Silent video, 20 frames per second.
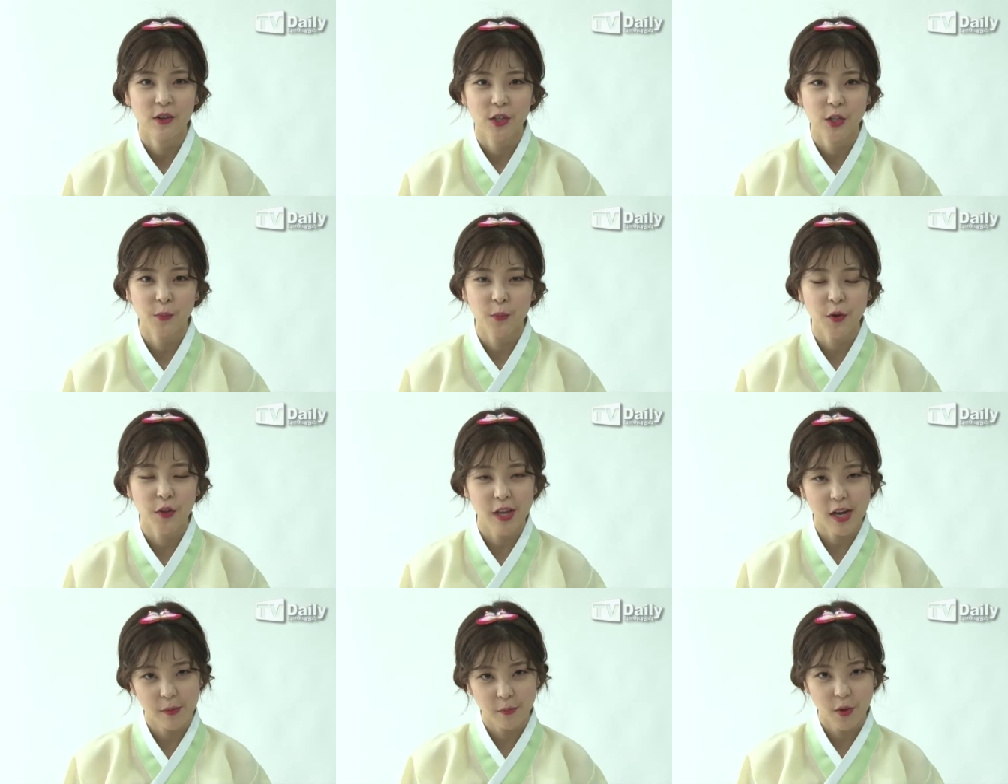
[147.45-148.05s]

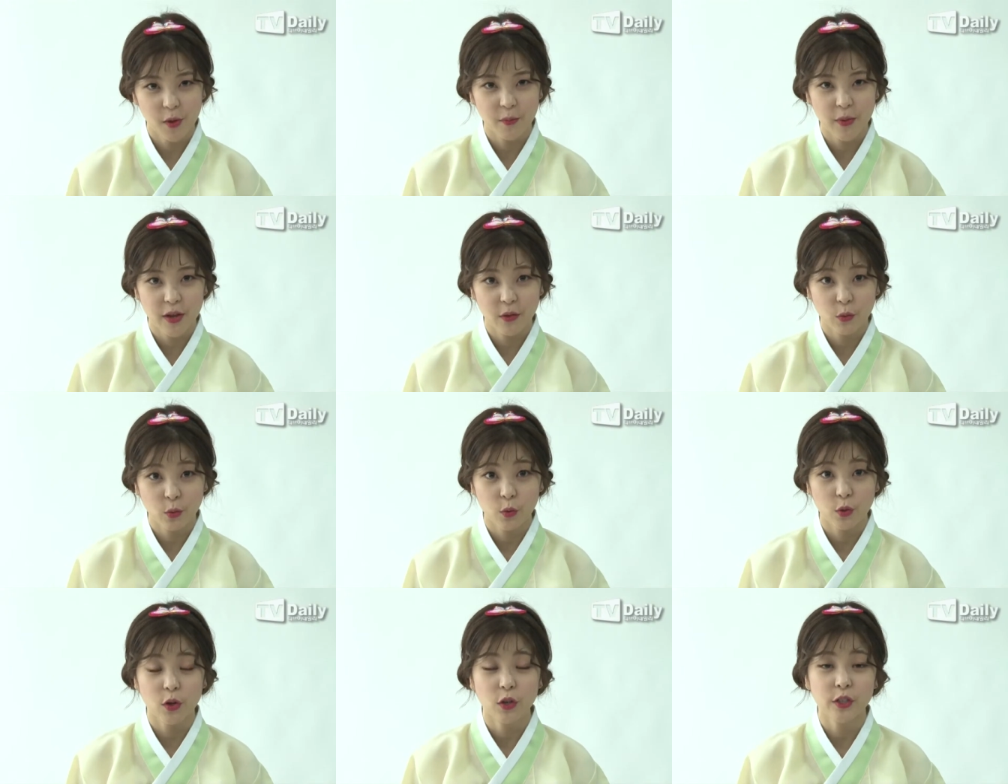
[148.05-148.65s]
이번
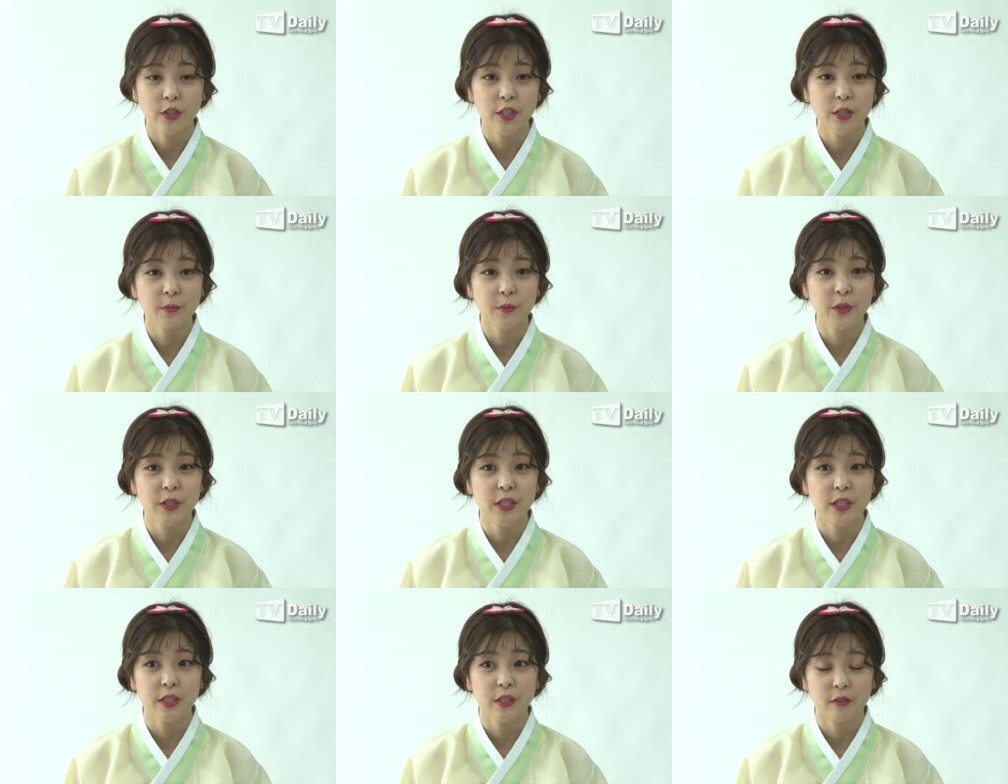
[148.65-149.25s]
앨범에도
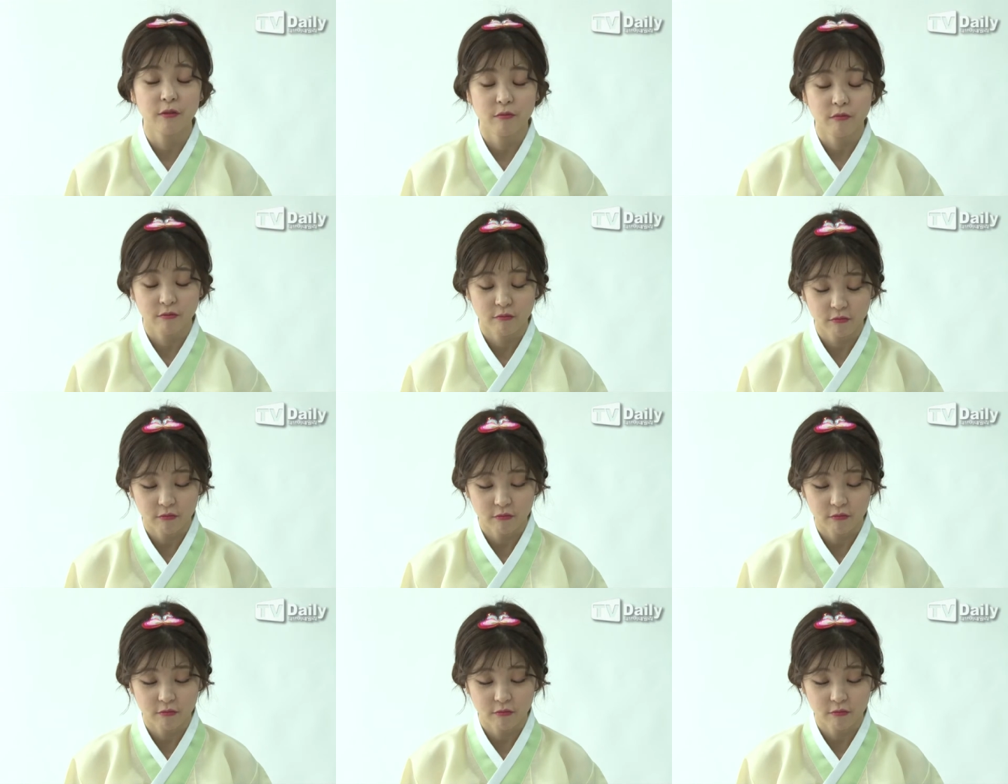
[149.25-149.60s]
열심히